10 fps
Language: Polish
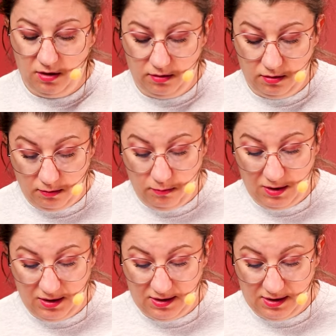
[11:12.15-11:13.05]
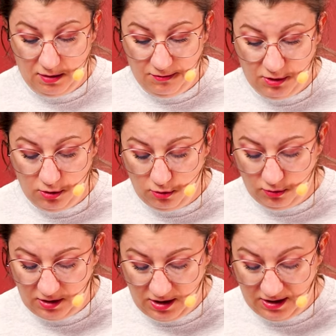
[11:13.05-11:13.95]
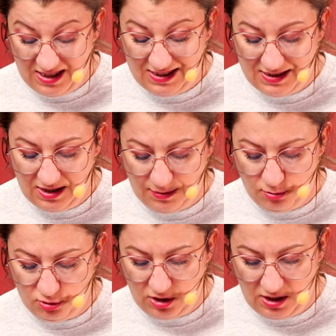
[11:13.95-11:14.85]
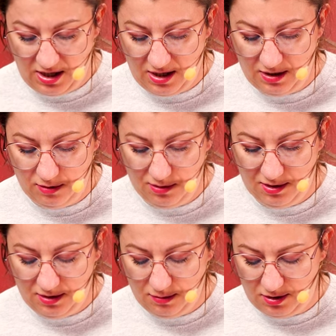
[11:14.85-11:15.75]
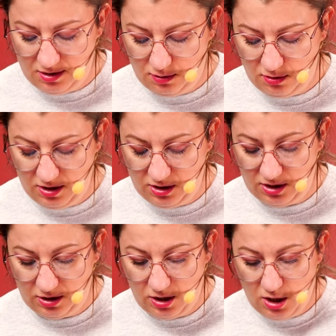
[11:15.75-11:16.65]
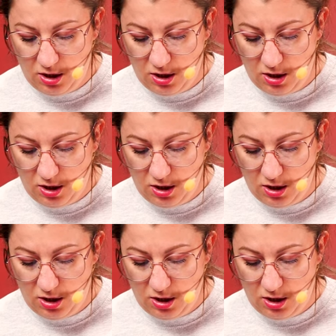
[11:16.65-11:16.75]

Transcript: Yy, ładne, całe w cyrkoniach, na srebrze, ale one nie są te cyrkonie jakieś tak